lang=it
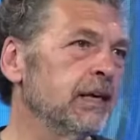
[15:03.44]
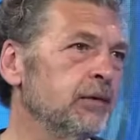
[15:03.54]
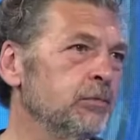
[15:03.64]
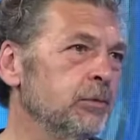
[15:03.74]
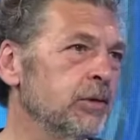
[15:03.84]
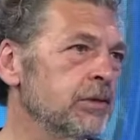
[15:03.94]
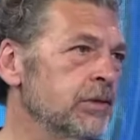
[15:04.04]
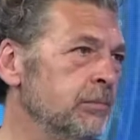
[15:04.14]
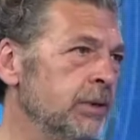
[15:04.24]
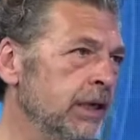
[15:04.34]
che mi piace
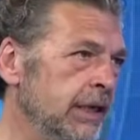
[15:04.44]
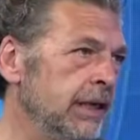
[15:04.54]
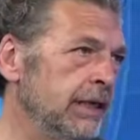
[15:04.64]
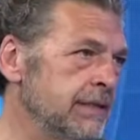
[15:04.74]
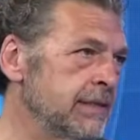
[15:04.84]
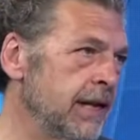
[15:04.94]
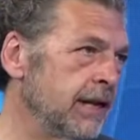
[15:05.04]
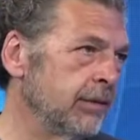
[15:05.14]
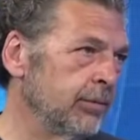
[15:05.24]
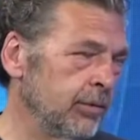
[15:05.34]
sempre
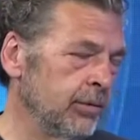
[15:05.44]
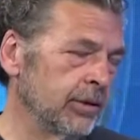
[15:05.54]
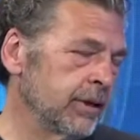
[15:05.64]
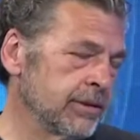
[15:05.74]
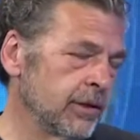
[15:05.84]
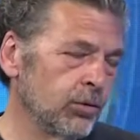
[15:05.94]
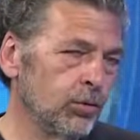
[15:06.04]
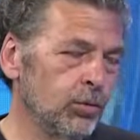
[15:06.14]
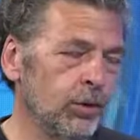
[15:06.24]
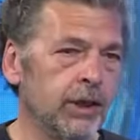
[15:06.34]
ringraziare proprio perché è stato
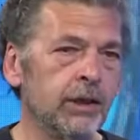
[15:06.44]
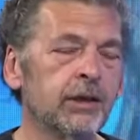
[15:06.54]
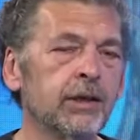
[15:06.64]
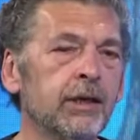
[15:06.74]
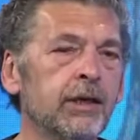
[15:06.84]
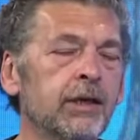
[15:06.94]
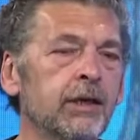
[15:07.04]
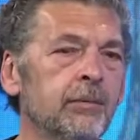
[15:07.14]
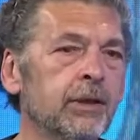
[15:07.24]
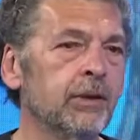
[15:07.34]
lui,
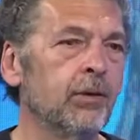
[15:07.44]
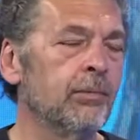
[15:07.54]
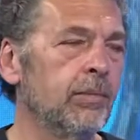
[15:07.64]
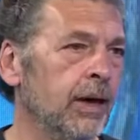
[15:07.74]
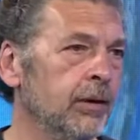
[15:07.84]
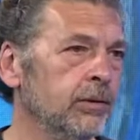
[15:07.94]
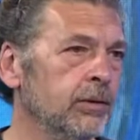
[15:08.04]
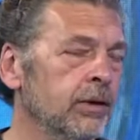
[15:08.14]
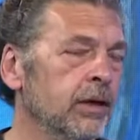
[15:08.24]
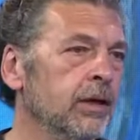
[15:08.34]
che è Matteo Albano,